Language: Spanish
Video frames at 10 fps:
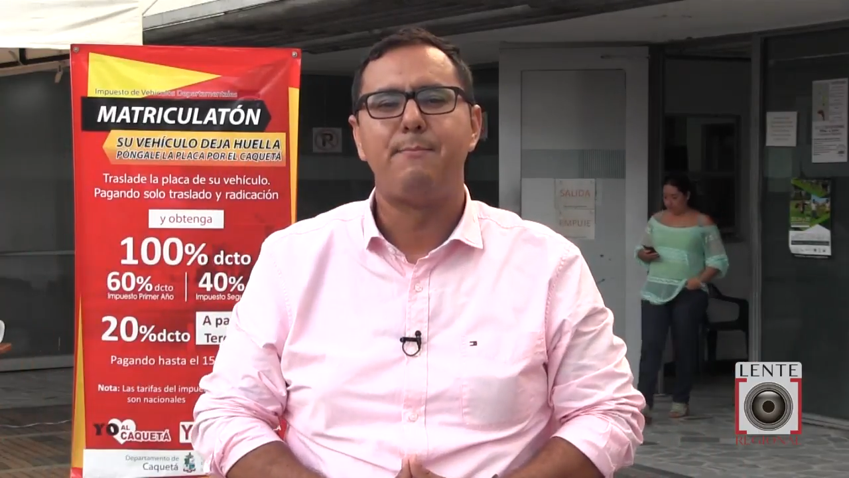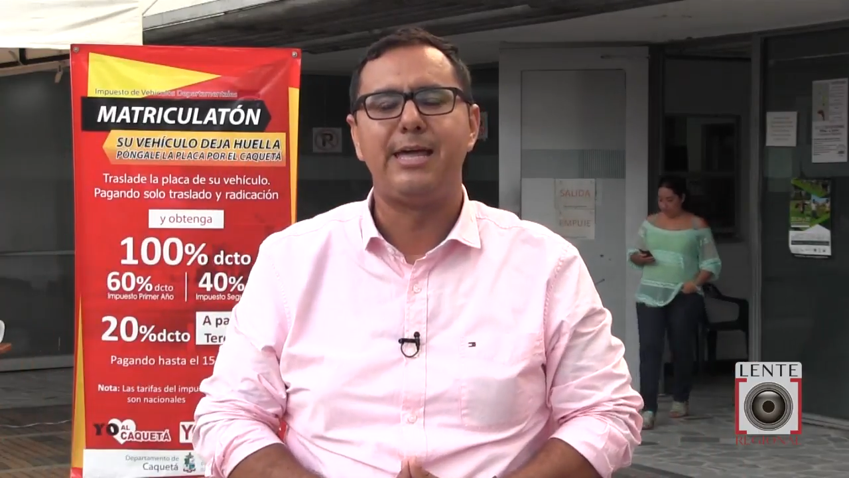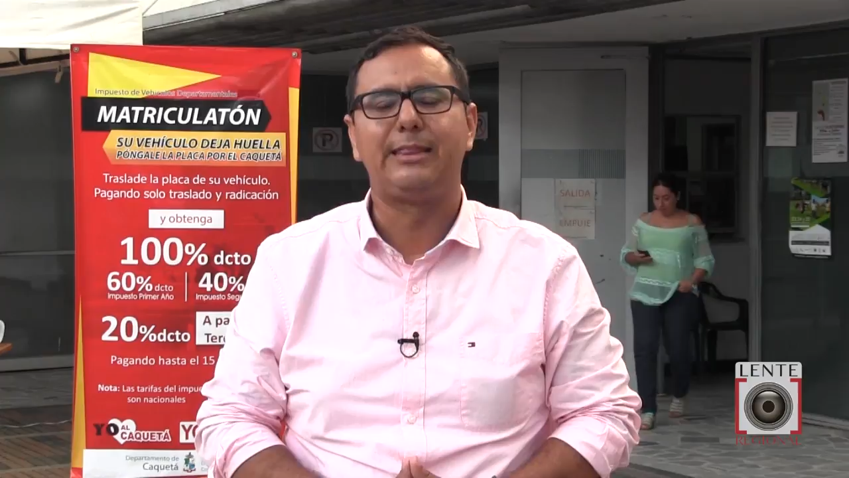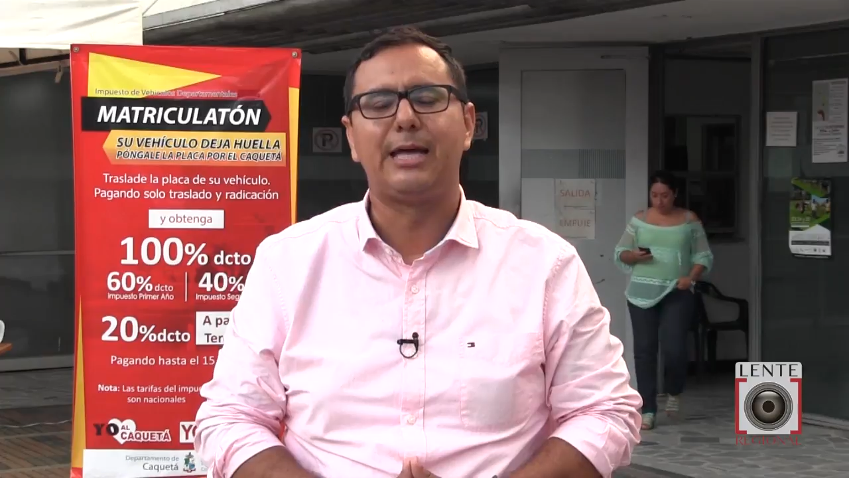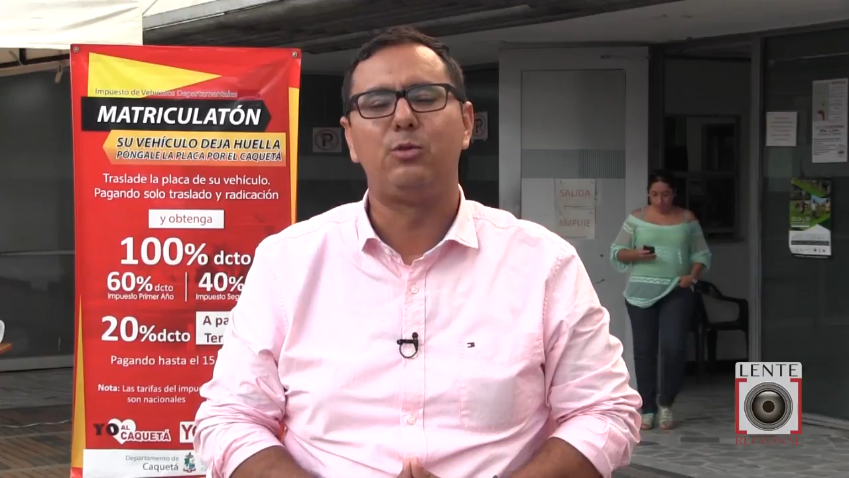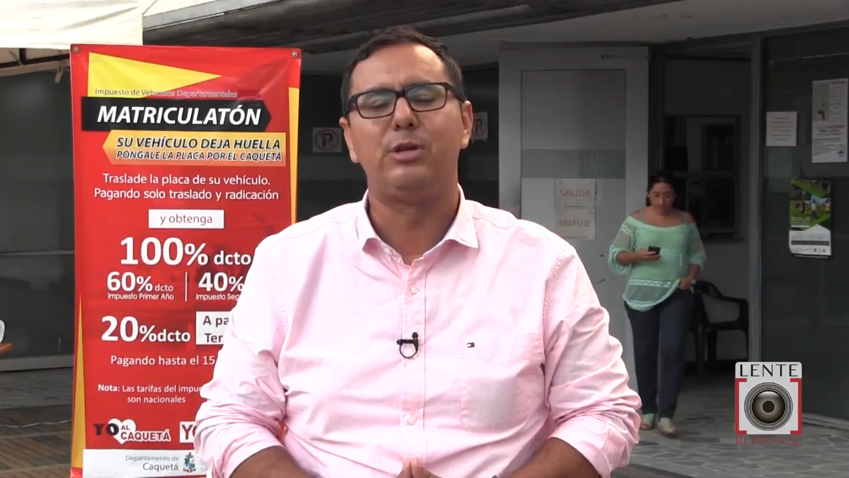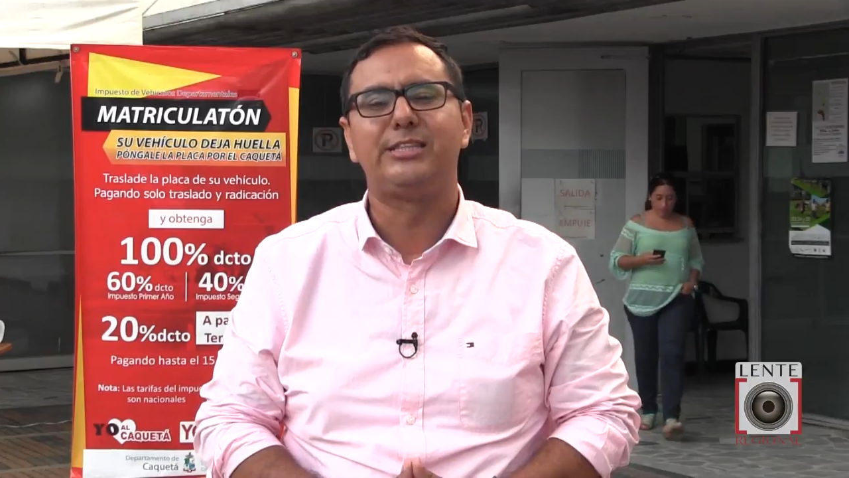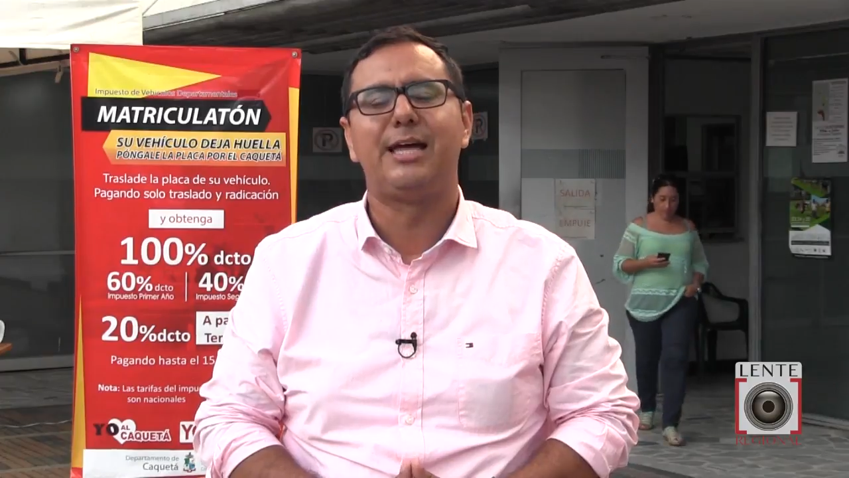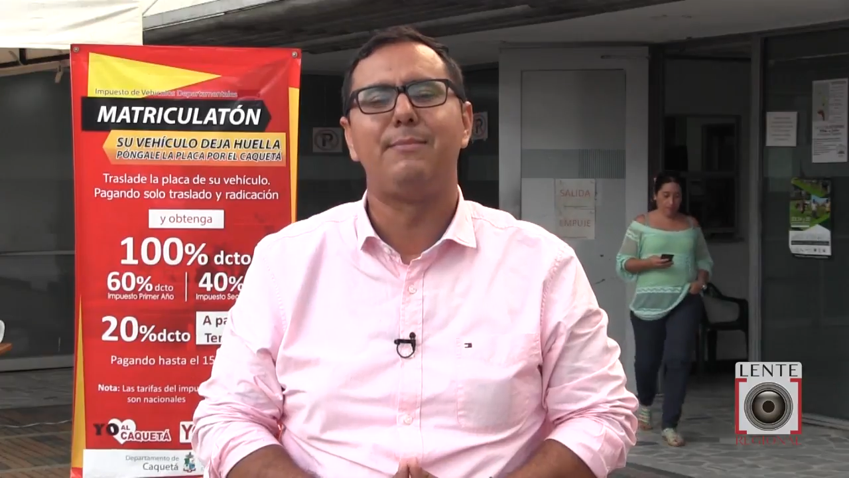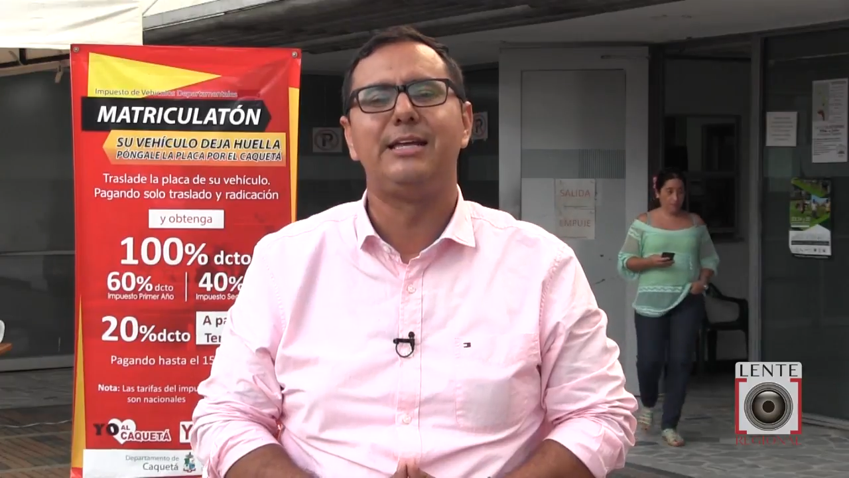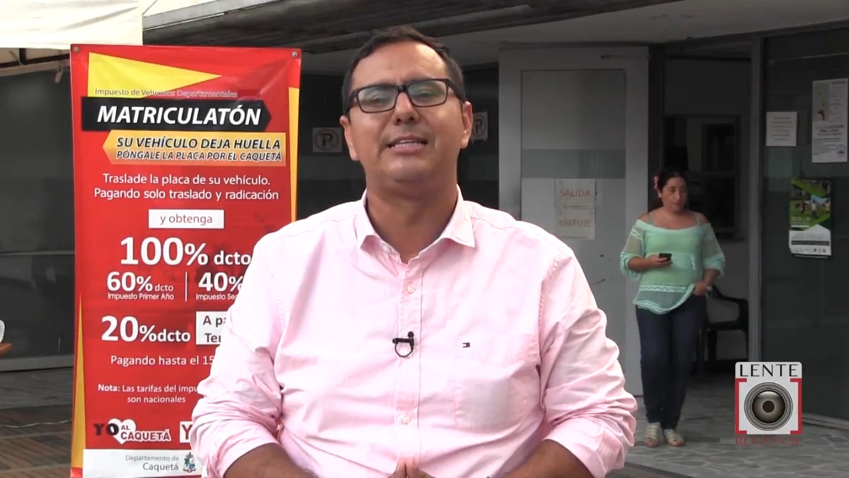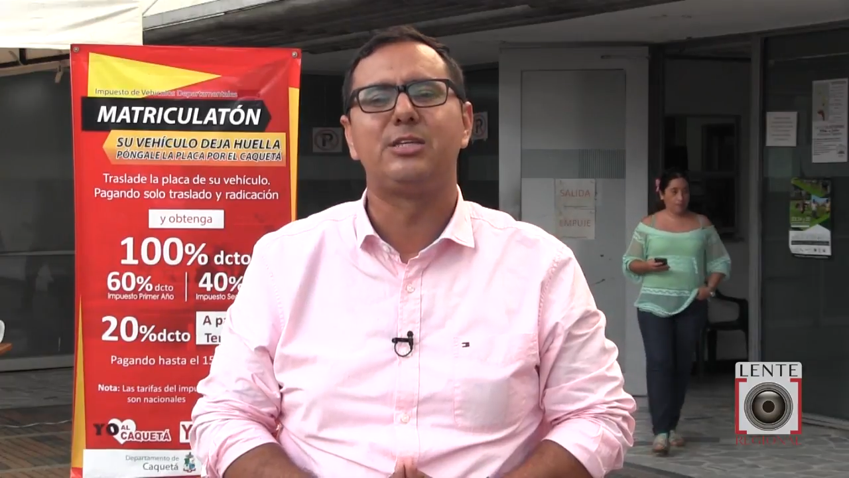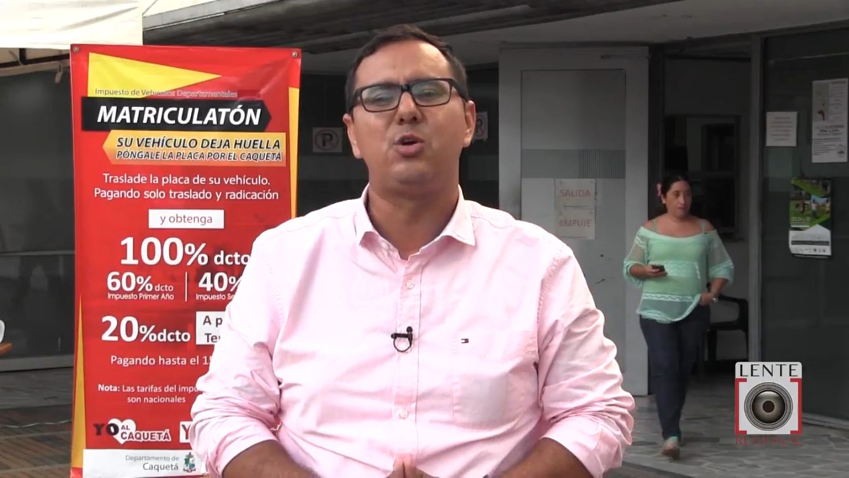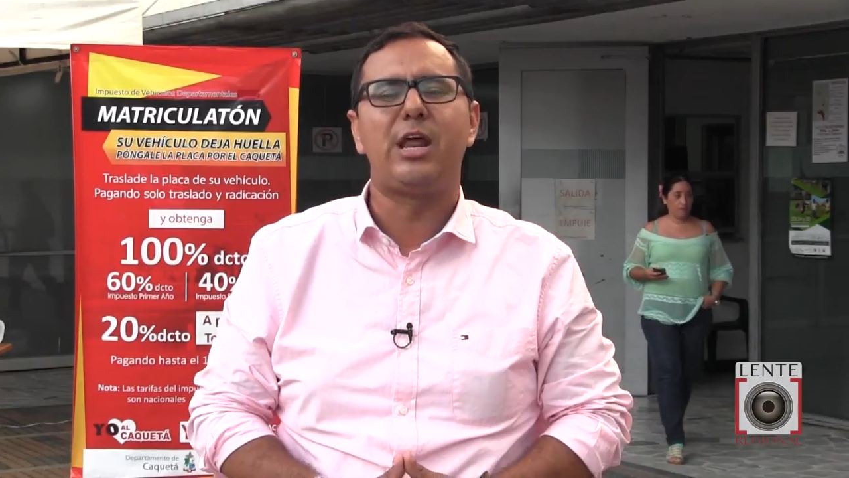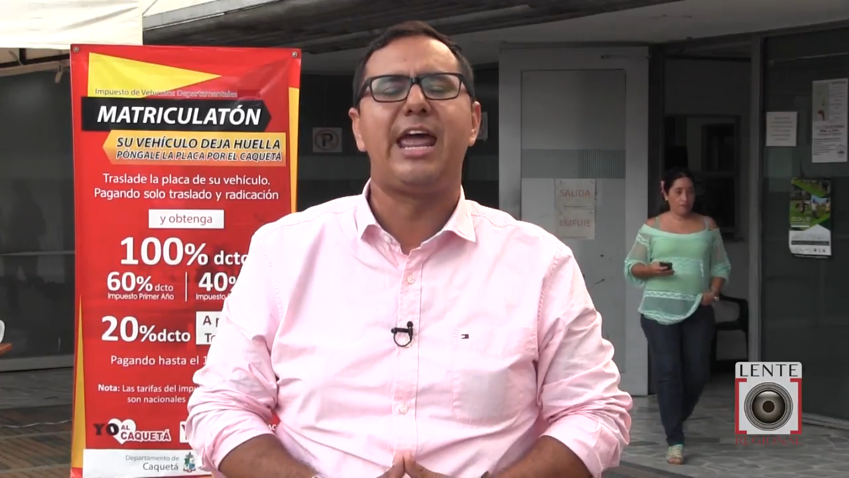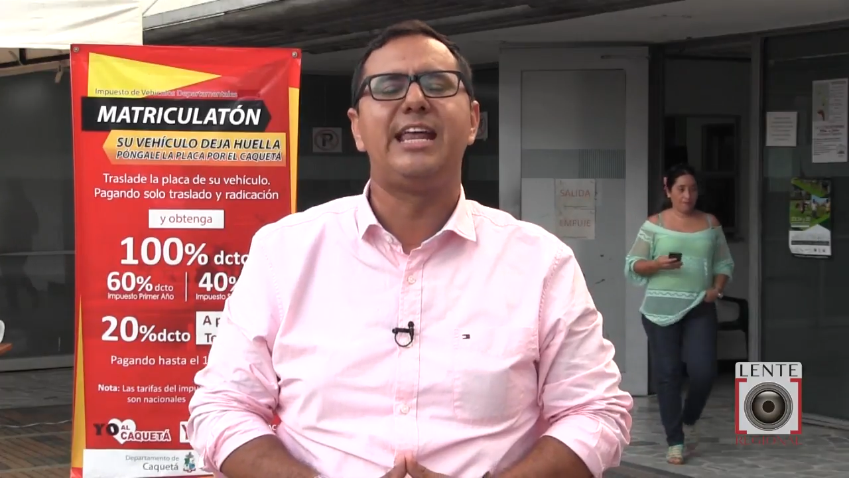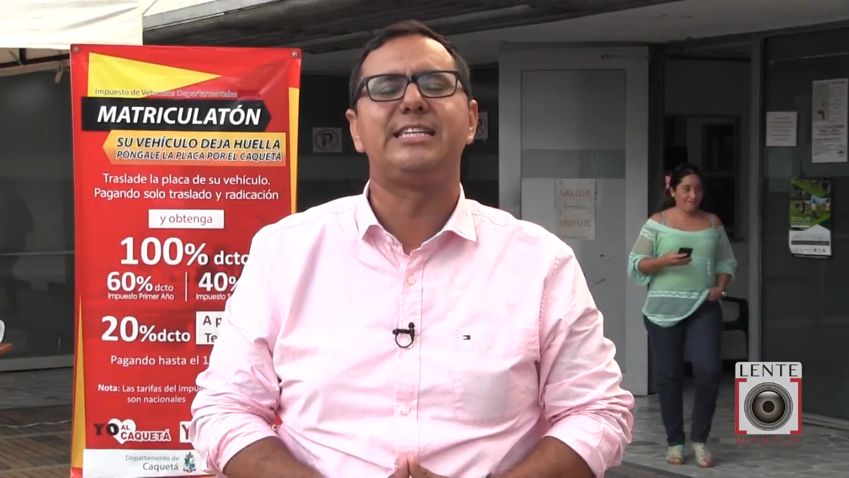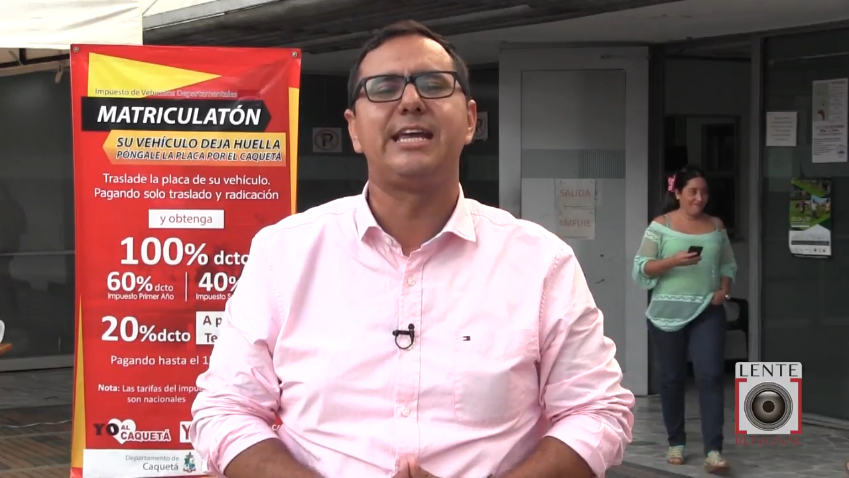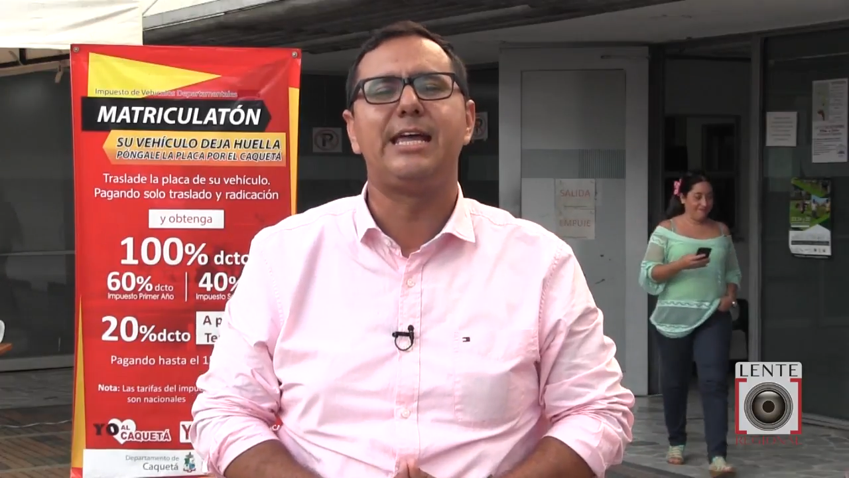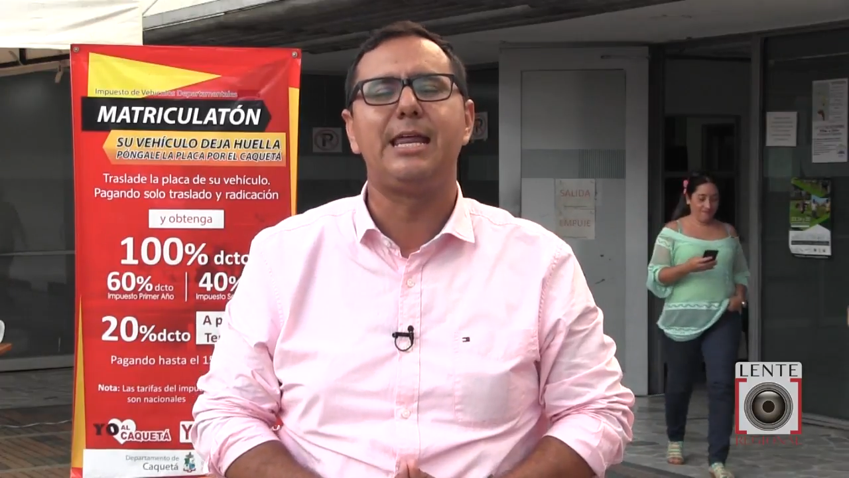mientras dure esta administración en
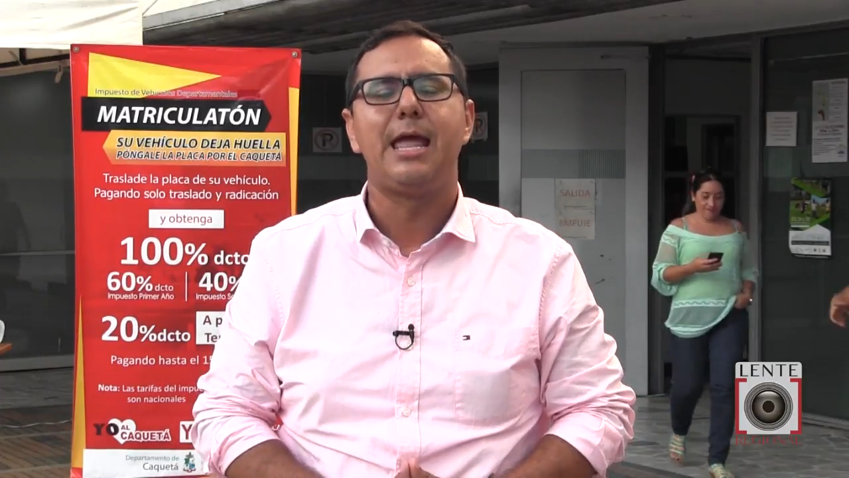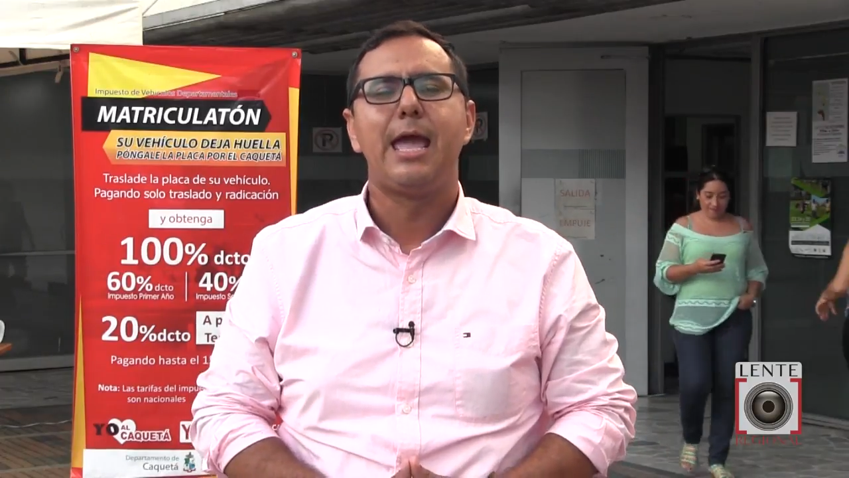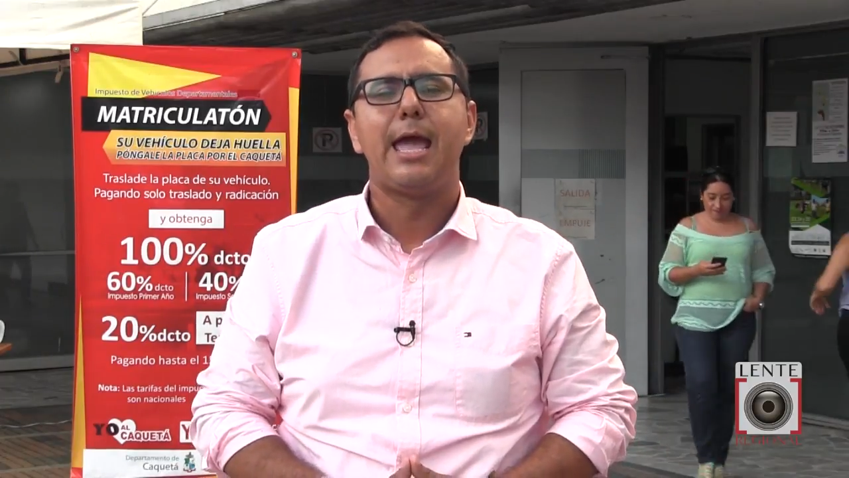seguir